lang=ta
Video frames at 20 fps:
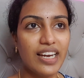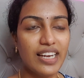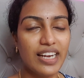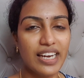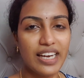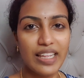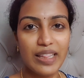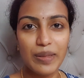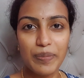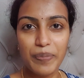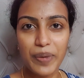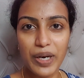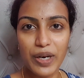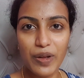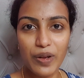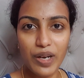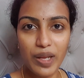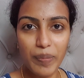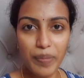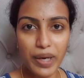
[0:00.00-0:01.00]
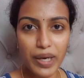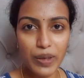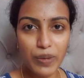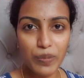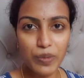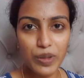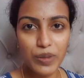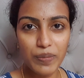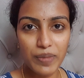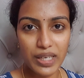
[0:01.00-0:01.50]
ஏன்னா இந்த படம்லாம்
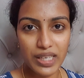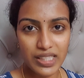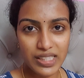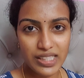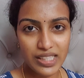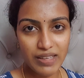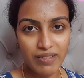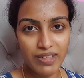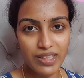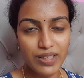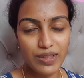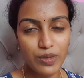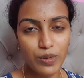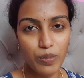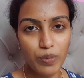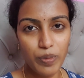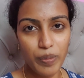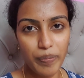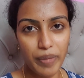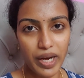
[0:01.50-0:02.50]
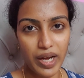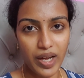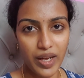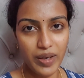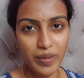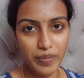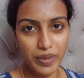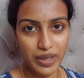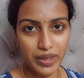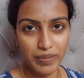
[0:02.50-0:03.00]
பார்க்கும்போது மனசே வந்துட்டு ரொம்ப
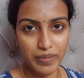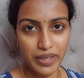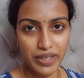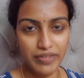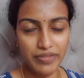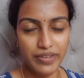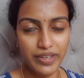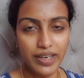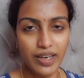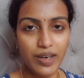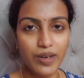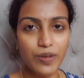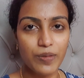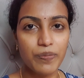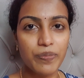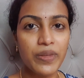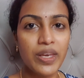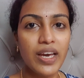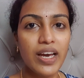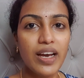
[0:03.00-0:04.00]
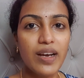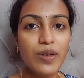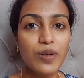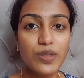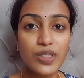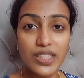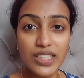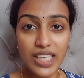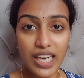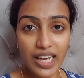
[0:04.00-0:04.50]
பாரமான மாதிரி ஃபீல் ஆகும்
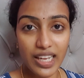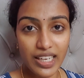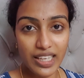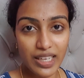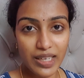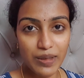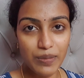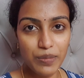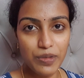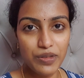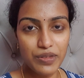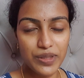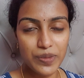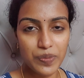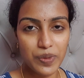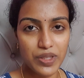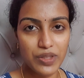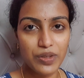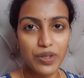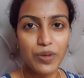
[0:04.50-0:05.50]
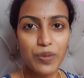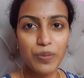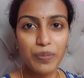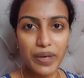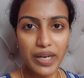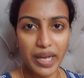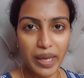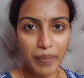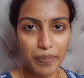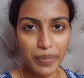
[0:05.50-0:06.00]
கொஞ்சம் ஜாலியான மூவிஸ் பார்த்தோம்னா
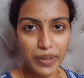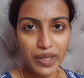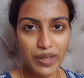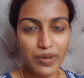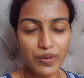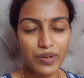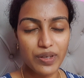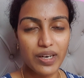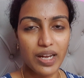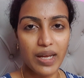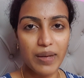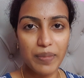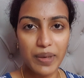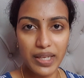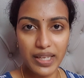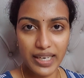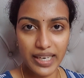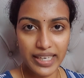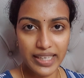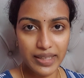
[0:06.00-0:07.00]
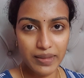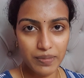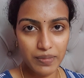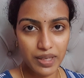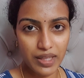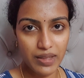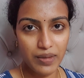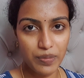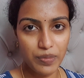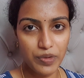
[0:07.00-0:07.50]
ரொம்ப ஹாப்பியாக இருக்கும் நார்மலாக நைட்
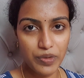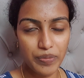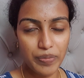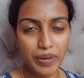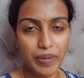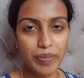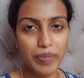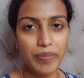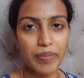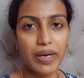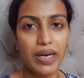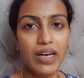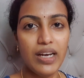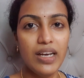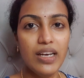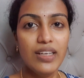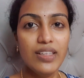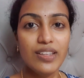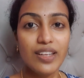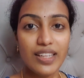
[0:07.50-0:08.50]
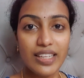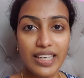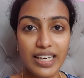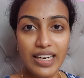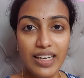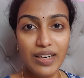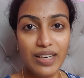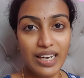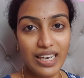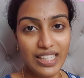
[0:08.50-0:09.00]
டைம்லலாம் மூவி பார்ப்போமா
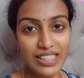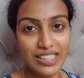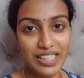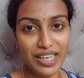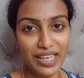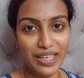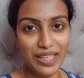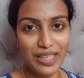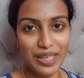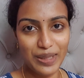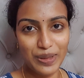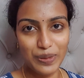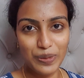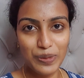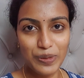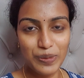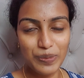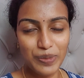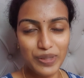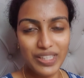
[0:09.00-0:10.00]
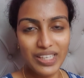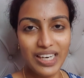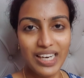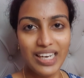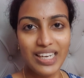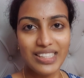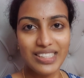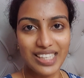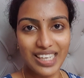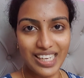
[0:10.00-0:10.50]
அதனால நல்லா ஜாலியாக தூங்கும்போது
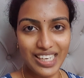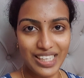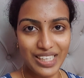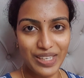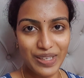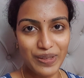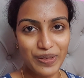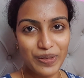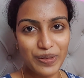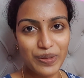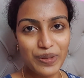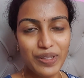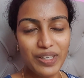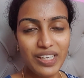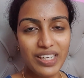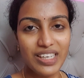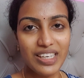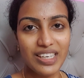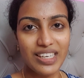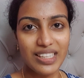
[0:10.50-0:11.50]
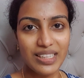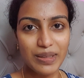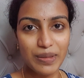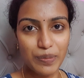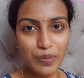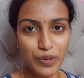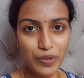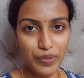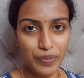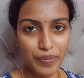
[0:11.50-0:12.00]
நல்லா ஜாலியாக இருக்கும் அந்த
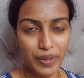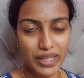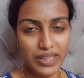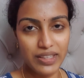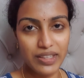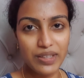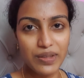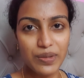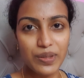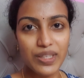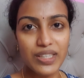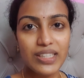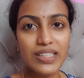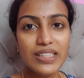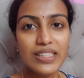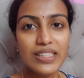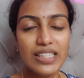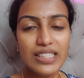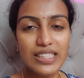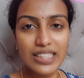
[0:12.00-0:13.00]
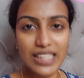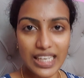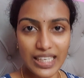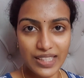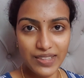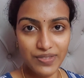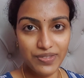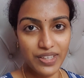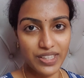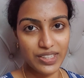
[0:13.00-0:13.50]
மூவி பார்த்த ஒரு
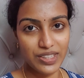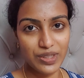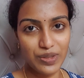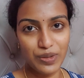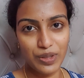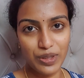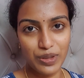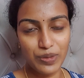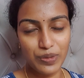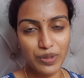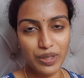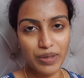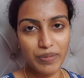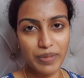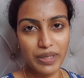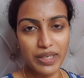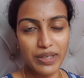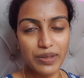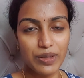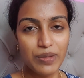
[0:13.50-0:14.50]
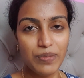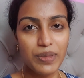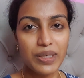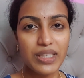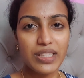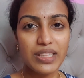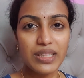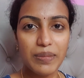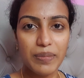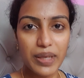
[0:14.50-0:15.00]
சாட்டிஸ்ஃபேக்ஷனோட தூங்குற மாதிரி இருக்கும்
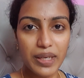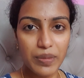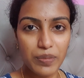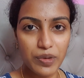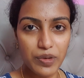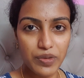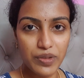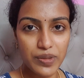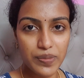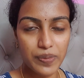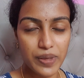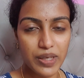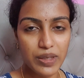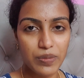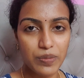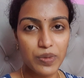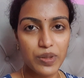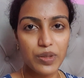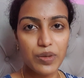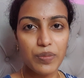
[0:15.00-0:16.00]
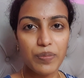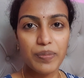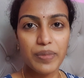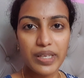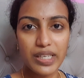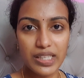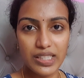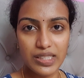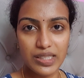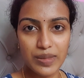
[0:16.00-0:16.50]
பட் இந்த மாதிரி மூவிஸ் பார்க்கும்போது ரொம்ப
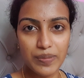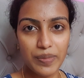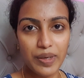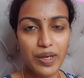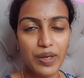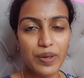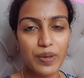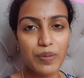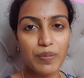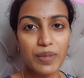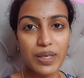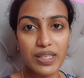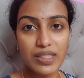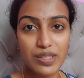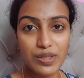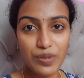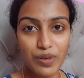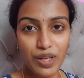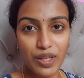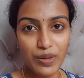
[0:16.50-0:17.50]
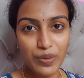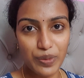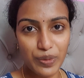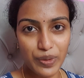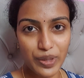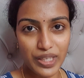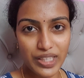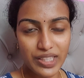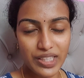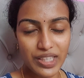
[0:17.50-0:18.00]
கஷ்டமாக இருக்கும் மனசுக்குள்ளே அது
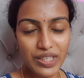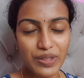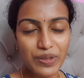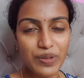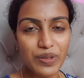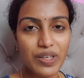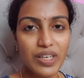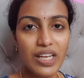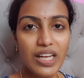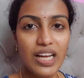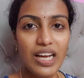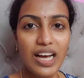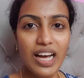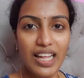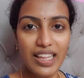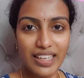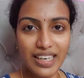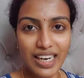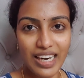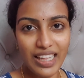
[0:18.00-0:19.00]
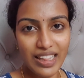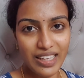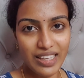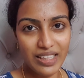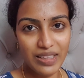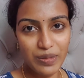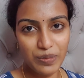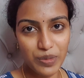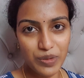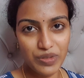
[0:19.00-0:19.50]
ஓடிட்டே இருக்கும் அதனால தான்
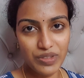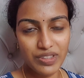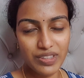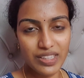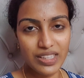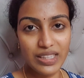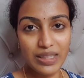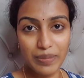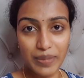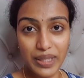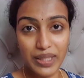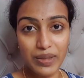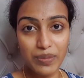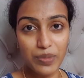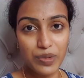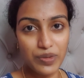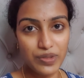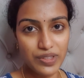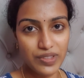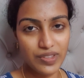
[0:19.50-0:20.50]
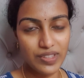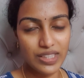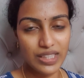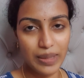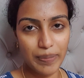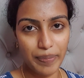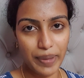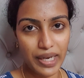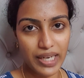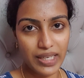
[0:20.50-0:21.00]
இந்த மூவிஸ் இந்த மாதிரி மூவிஸ் வந்து
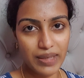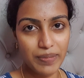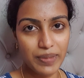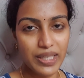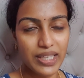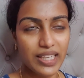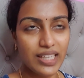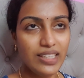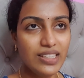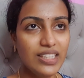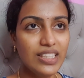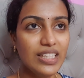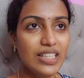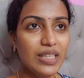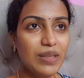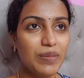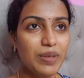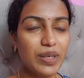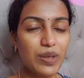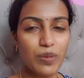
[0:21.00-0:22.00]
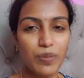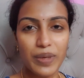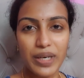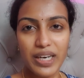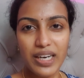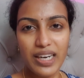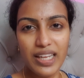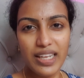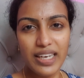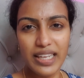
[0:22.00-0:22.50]
நான் பார்க்க மாட்டேன் பட் ரொம்ப
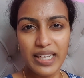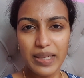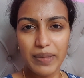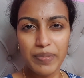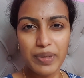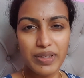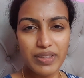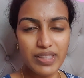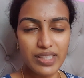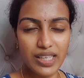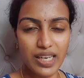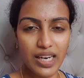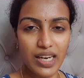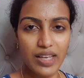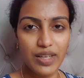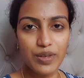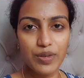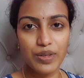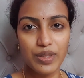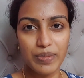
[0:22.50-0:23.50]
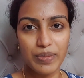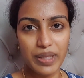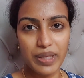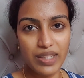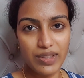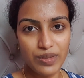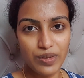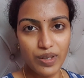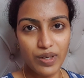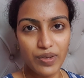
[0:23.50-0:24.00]
நாளாக நிறைய பேர் வந்து நல்லாயிருக்கும் அந்த
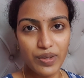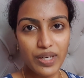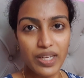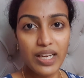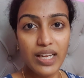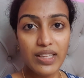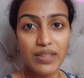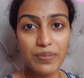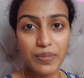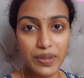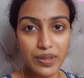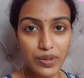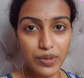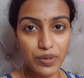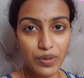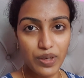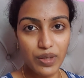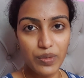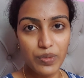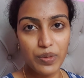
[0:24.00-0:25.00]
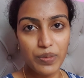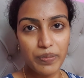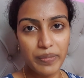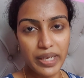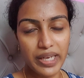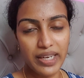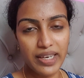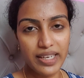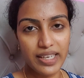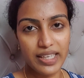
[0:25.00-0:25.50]
மாதிரிலாம் சொல்லுவேன் அது மட்டும் இல்லை
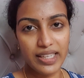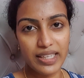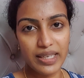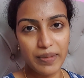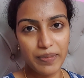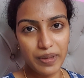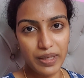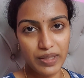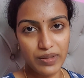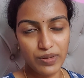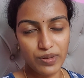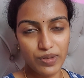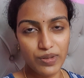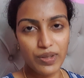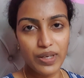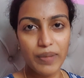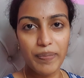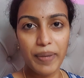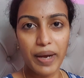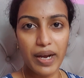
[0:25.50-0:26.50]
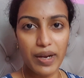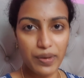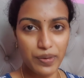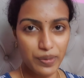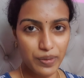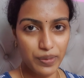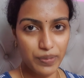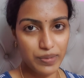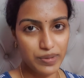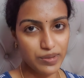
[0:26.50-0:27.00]
உண்மையான கதை அப்படிலாம் சொன்னோடனே
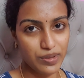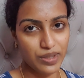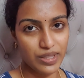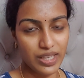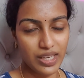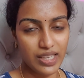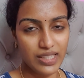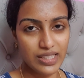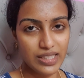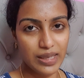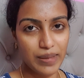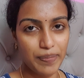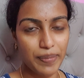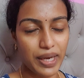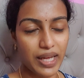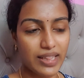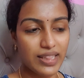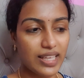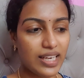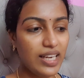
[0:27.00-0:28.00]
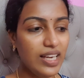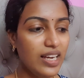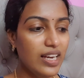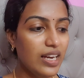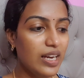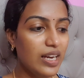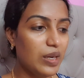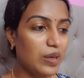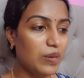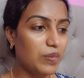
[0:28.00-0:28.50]
பார்க்கணும் அப்படின்னு சொல்லிட்டு ஆசையாக பார்த்தேன்
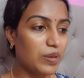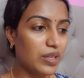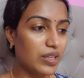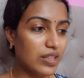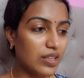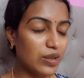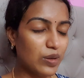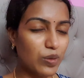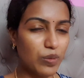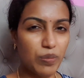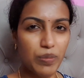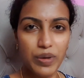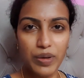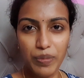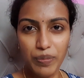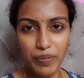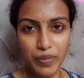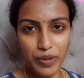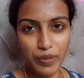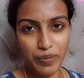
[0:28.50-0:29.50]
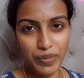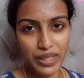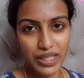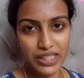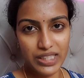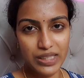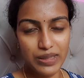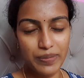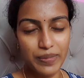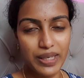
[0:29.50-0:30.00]
பட் ரொம்ப ரொம்ப ரொம்ப
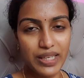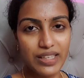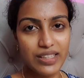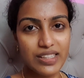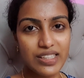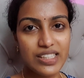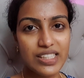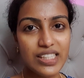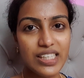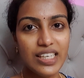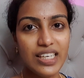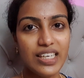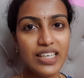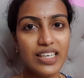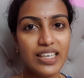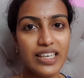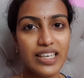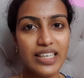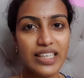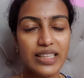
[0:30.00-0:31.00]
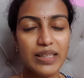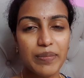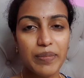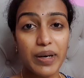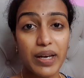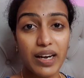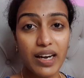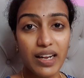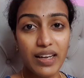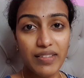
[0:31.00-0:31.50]
கஷ்டமாக இருந்துச்சு இந்த
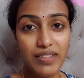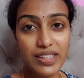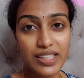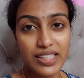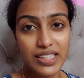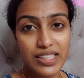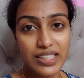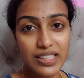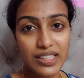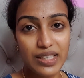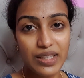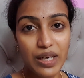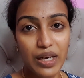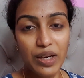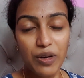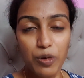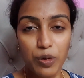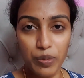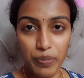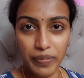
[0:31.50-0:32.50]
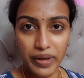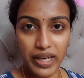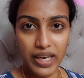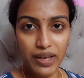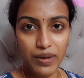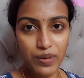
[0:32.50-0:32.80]
மாதிரிலாம் வந்துட்டு உண்மையிலே